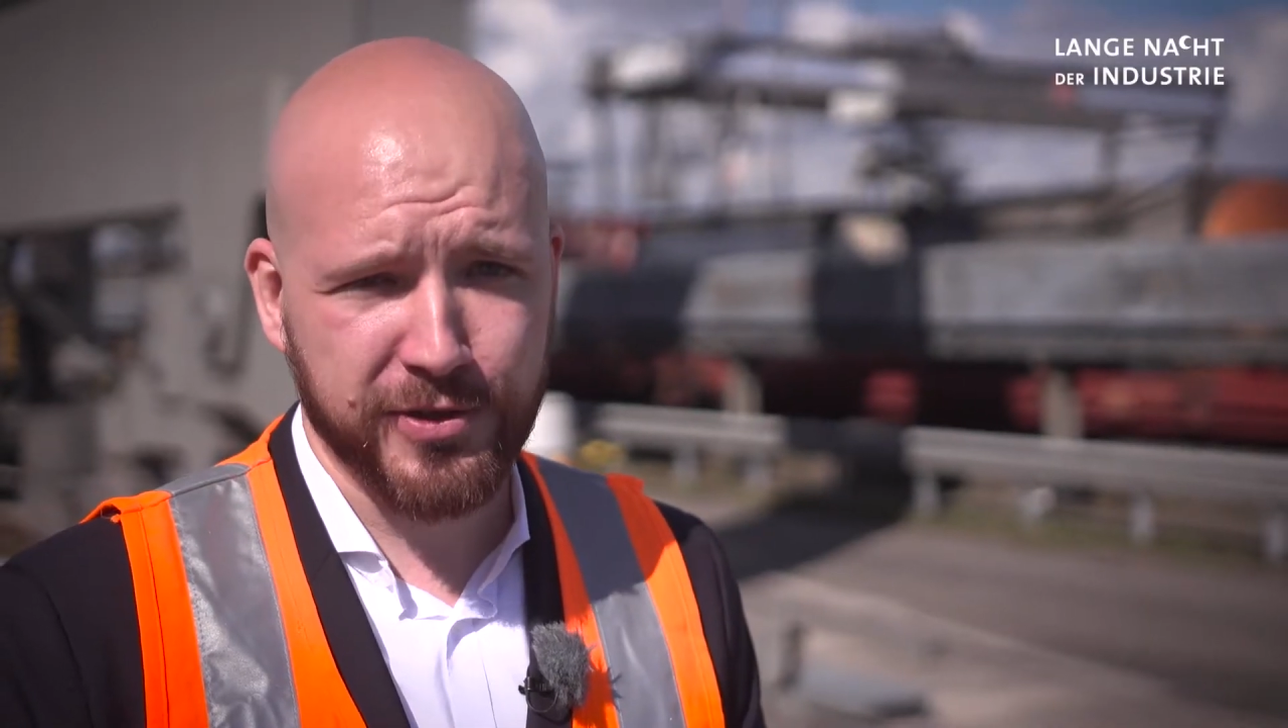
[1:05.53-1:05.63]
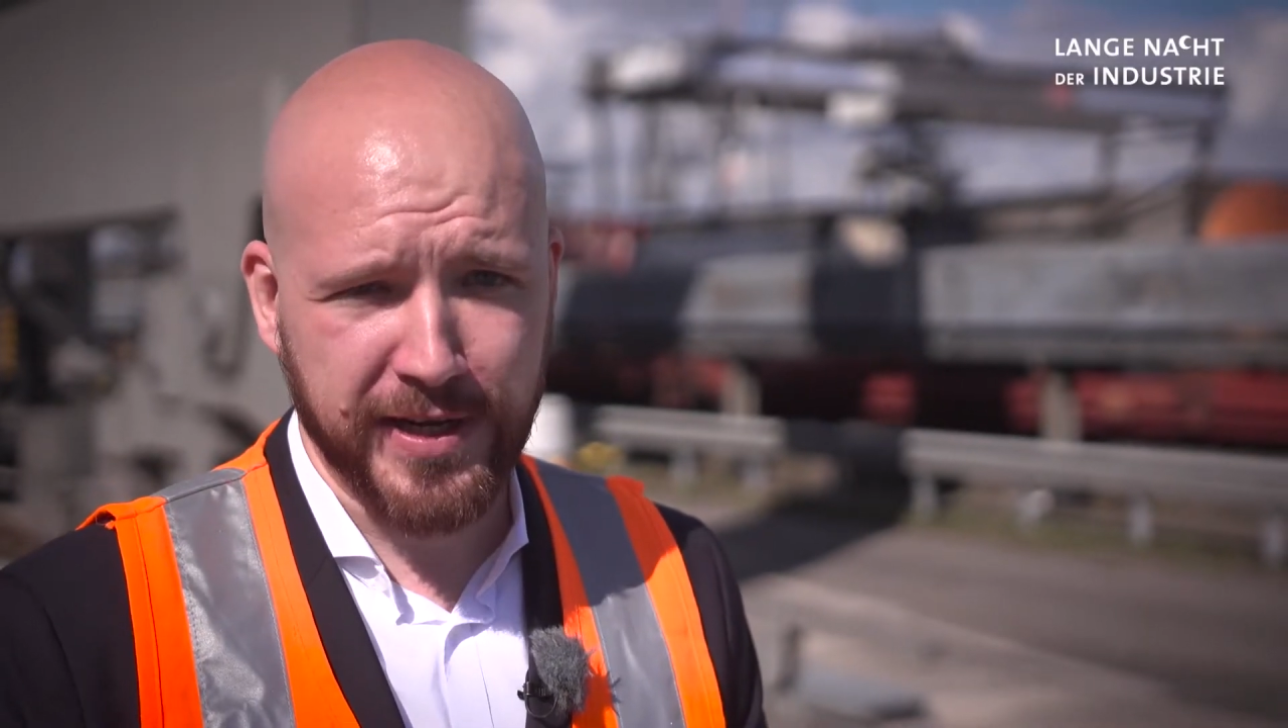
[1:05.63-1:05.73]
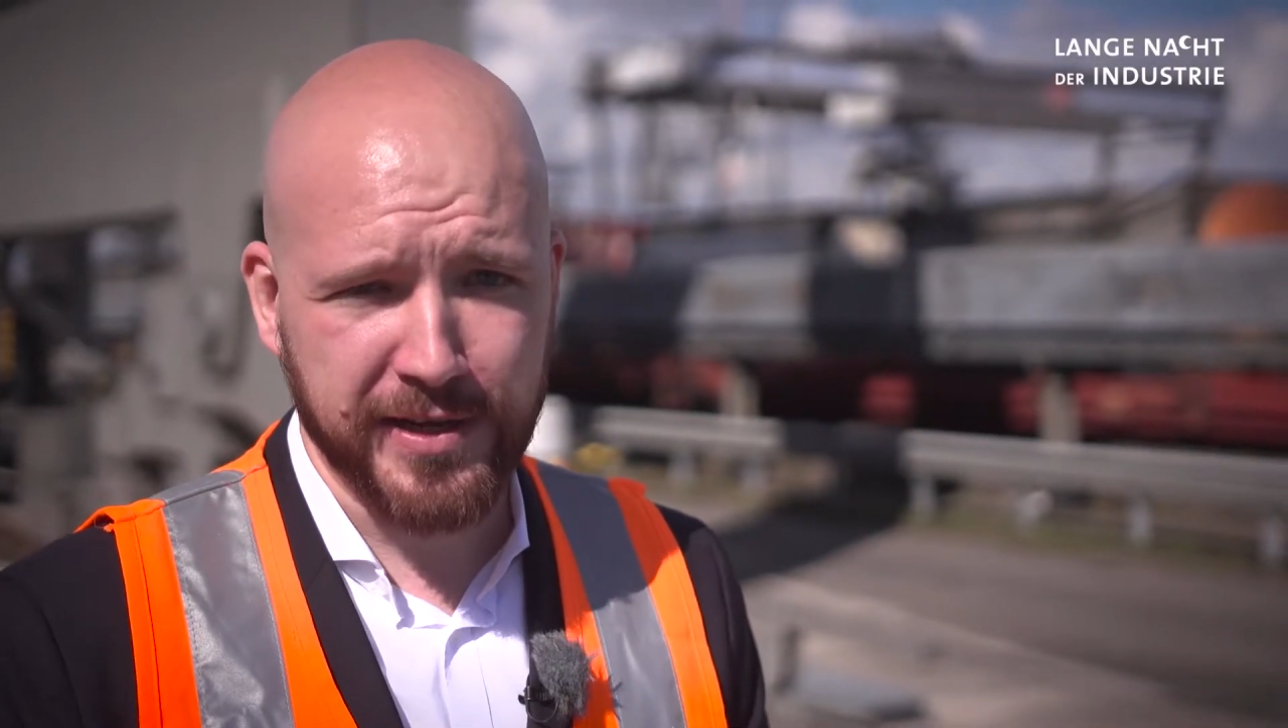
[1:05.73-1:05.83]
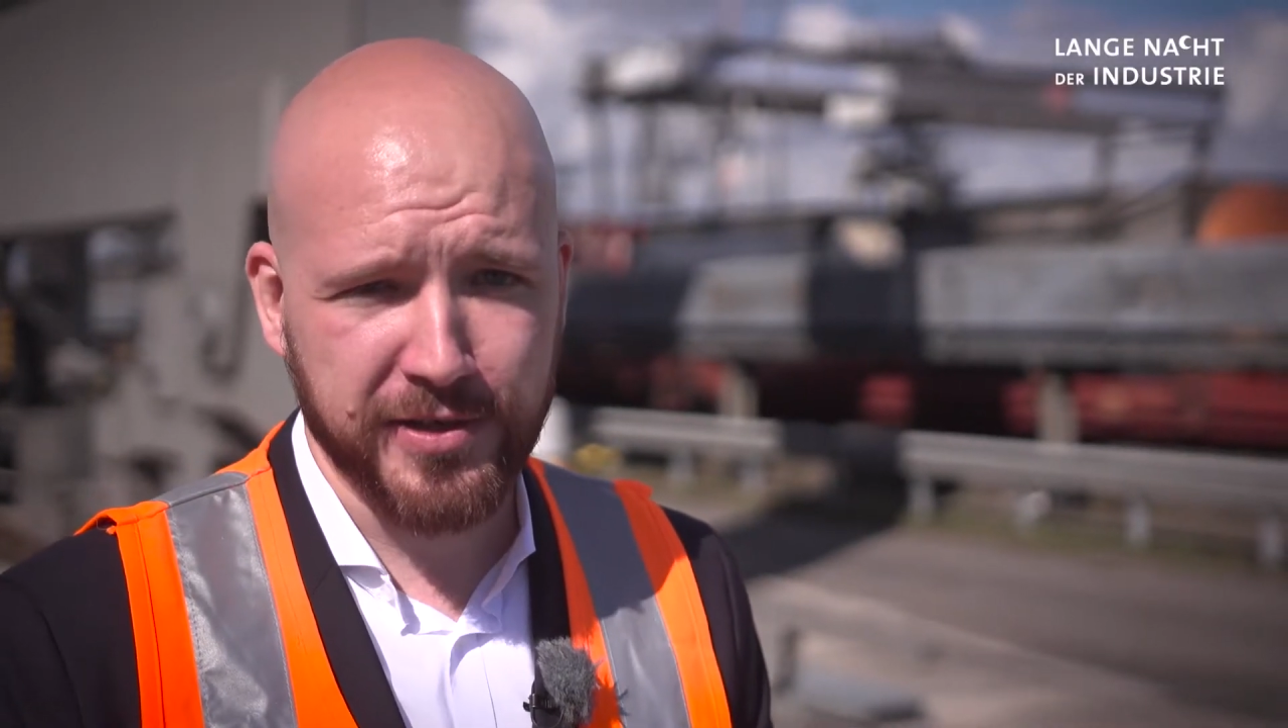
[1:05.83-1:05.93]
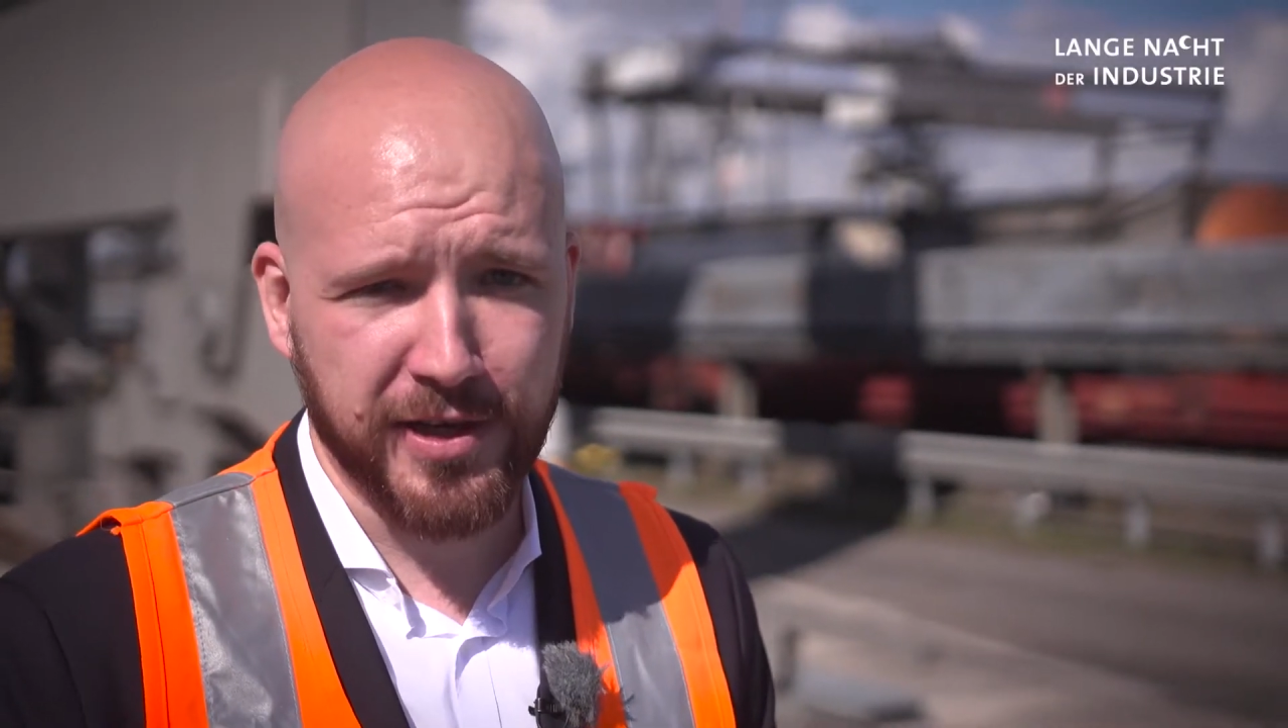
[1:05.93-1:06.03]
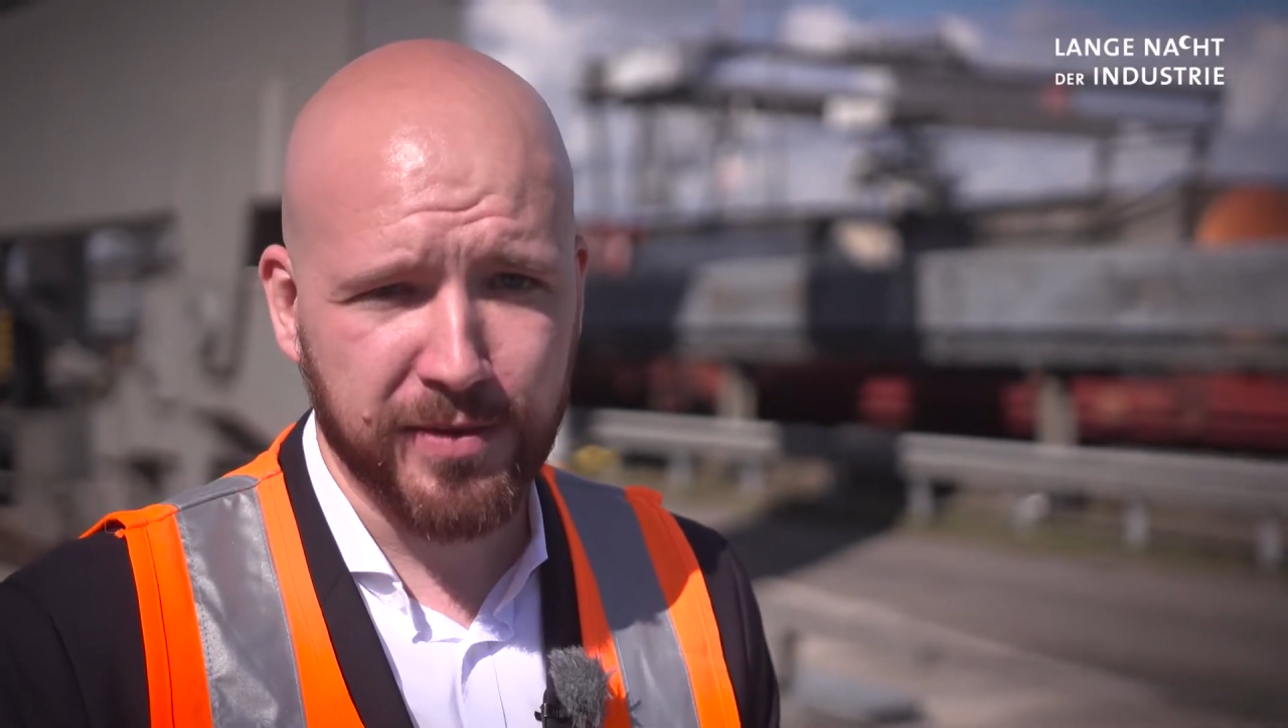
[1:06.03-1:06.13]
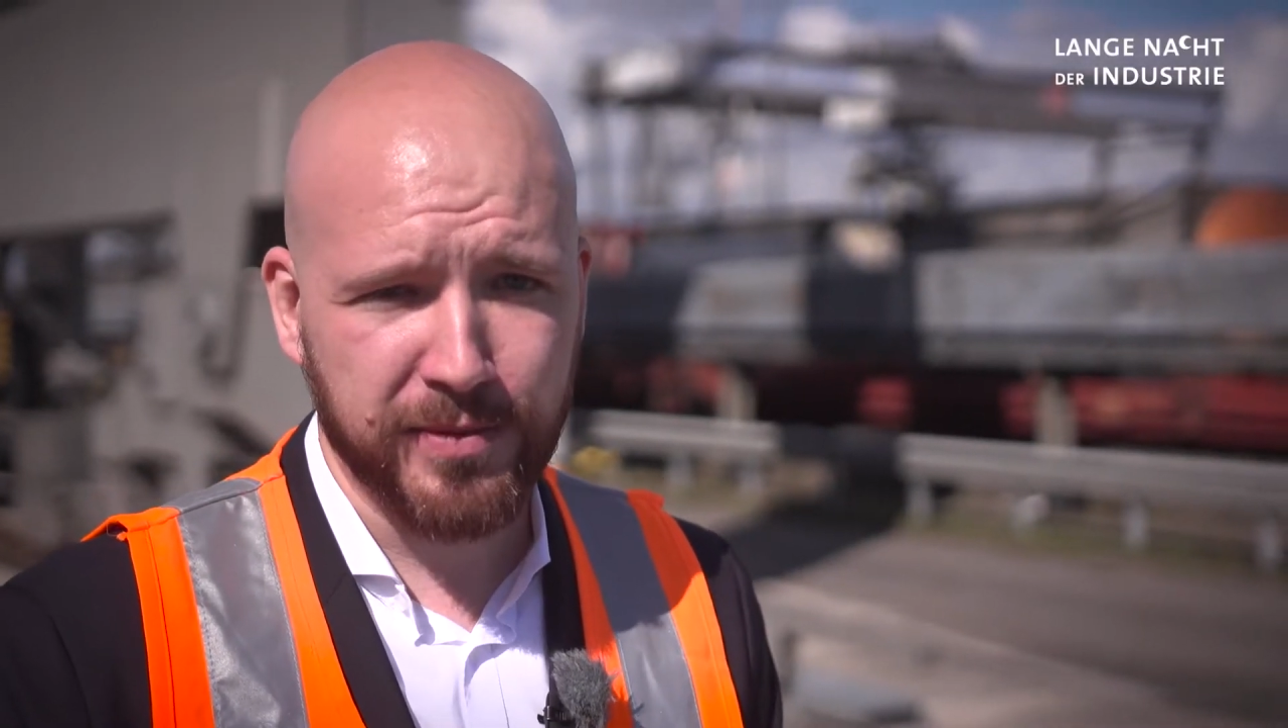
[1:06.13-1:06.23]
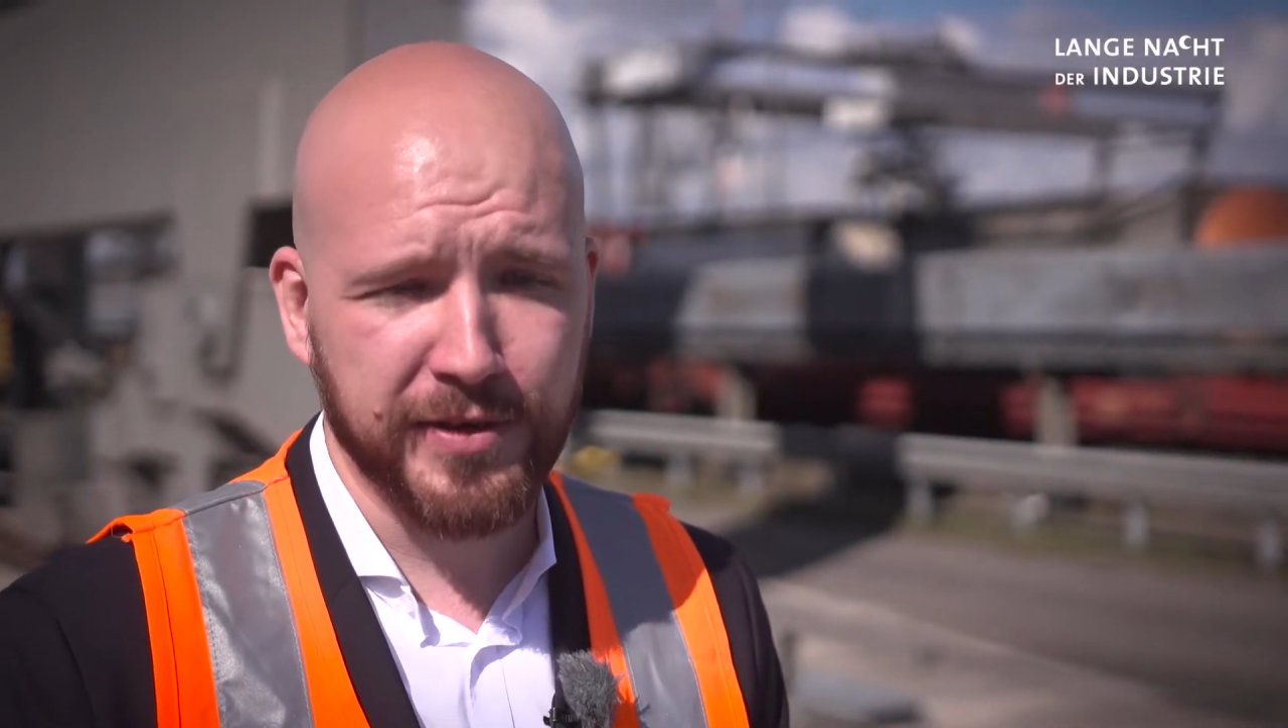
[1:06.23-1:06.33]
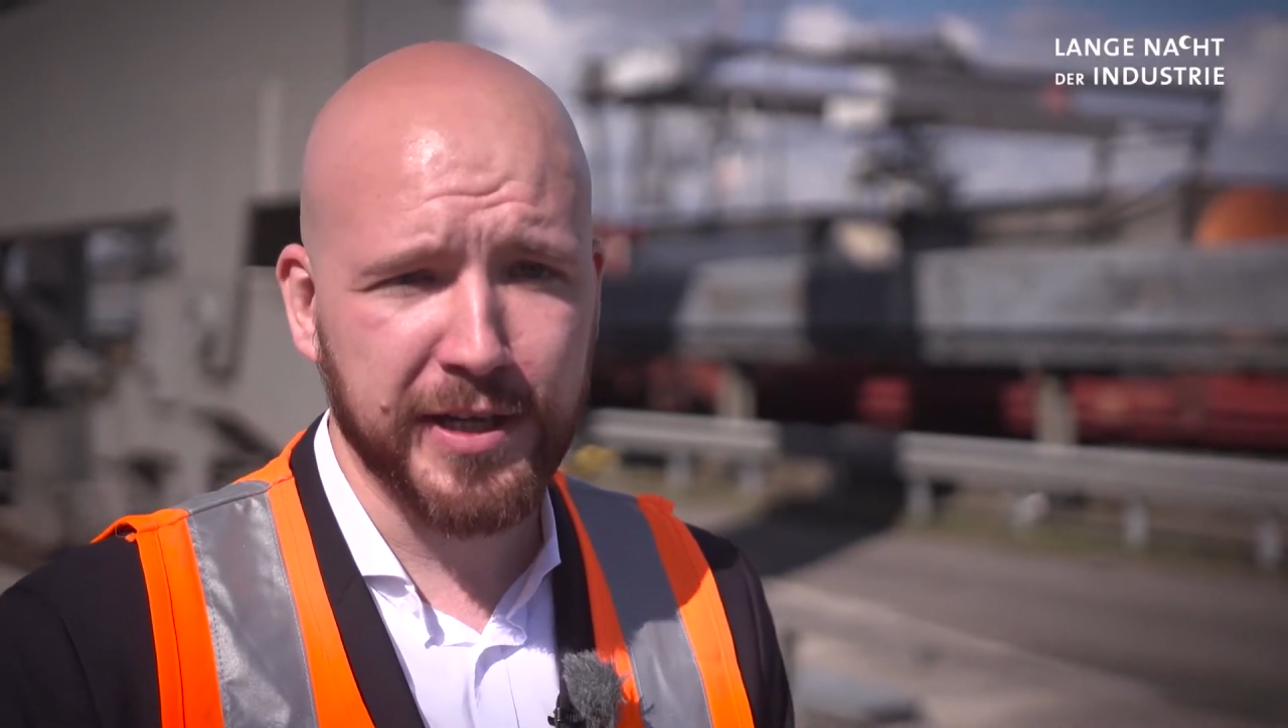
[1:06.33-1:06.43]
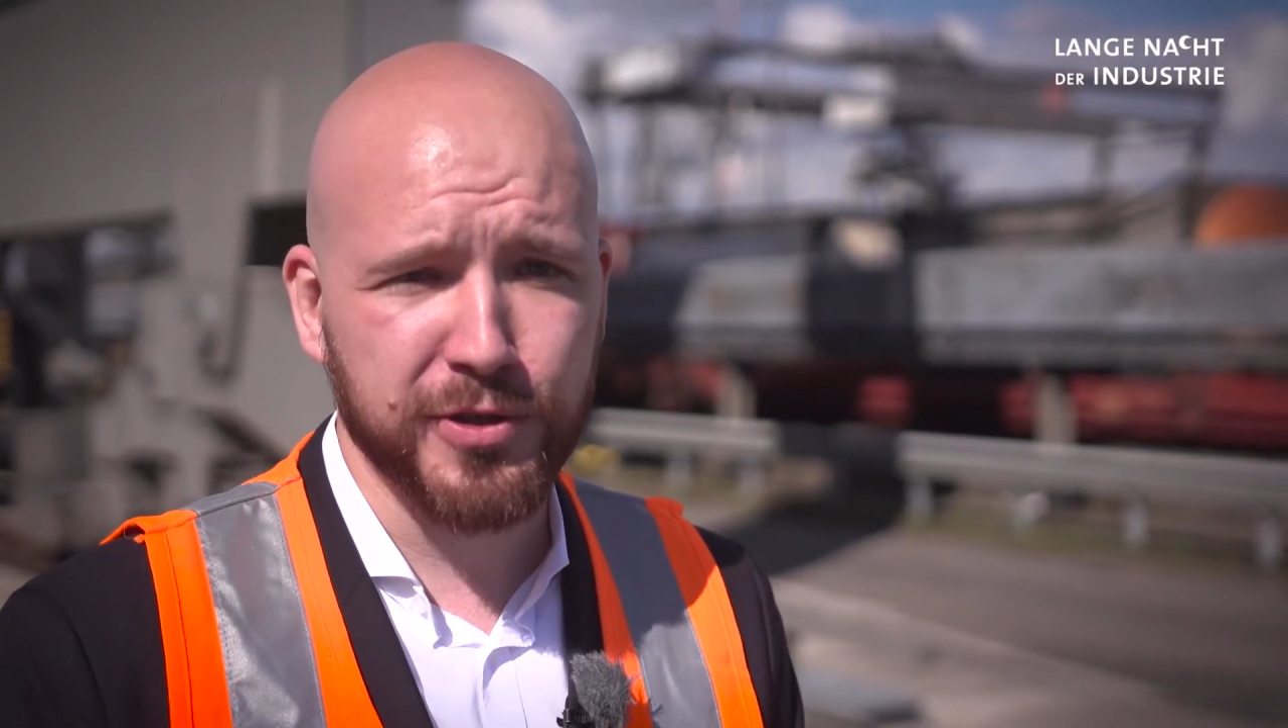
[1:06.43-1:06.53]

Stellschraube und